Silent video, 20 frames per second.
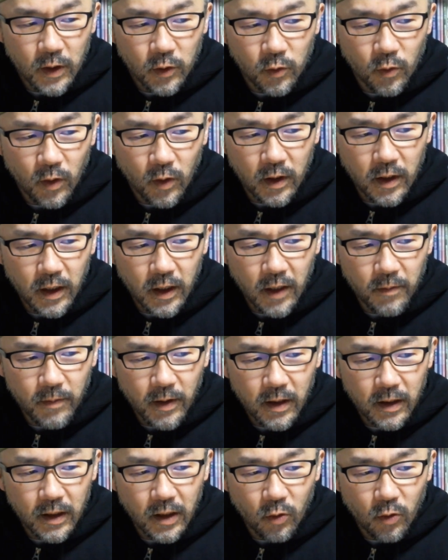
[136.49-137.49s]
どれだけ
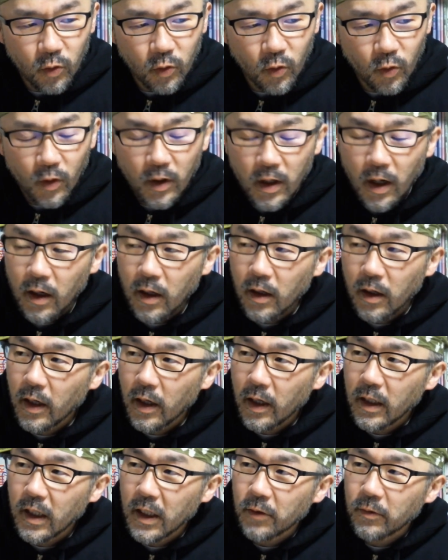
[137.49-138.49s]
バカなことを考え
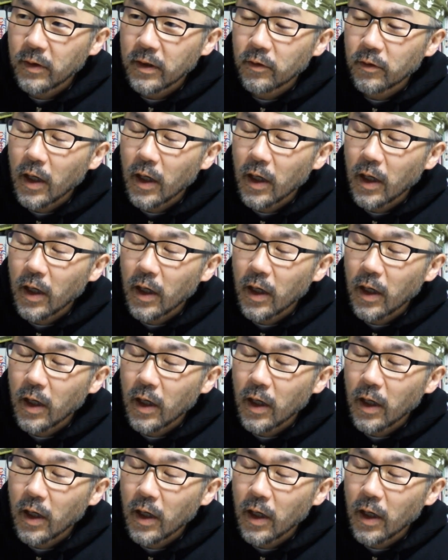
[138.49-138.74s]
られる、